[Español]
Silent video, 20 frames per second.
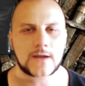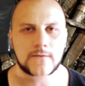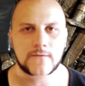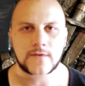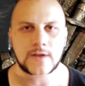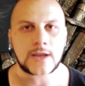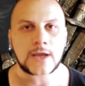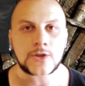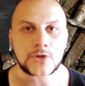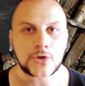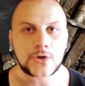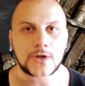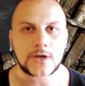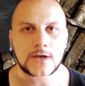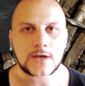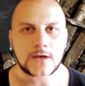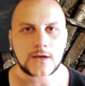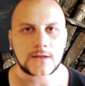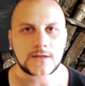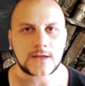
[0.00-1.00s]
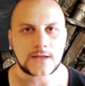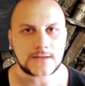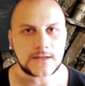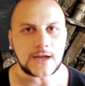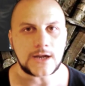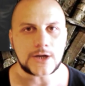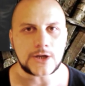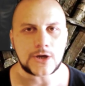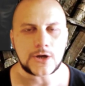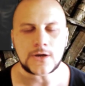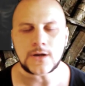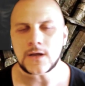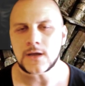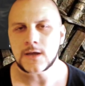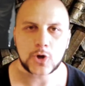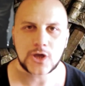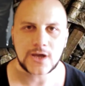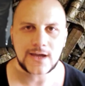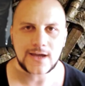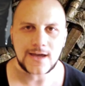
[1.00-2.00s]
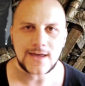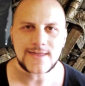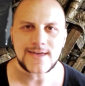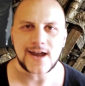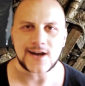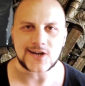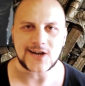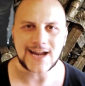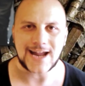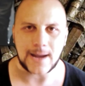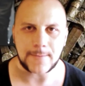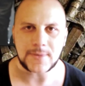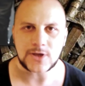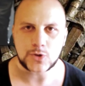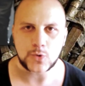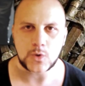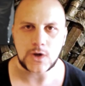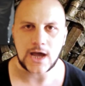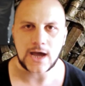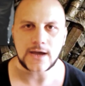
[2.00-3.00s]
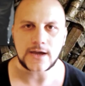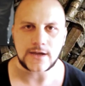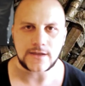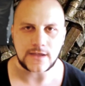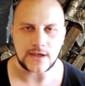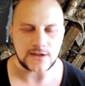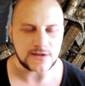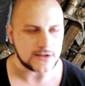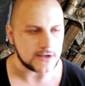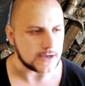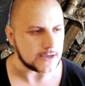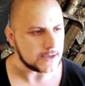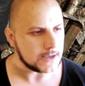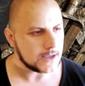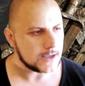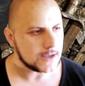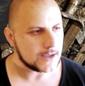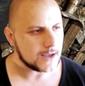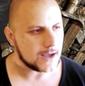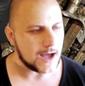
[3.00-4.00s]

viniendo de, de Tyrion, porque ella recapitula y dice,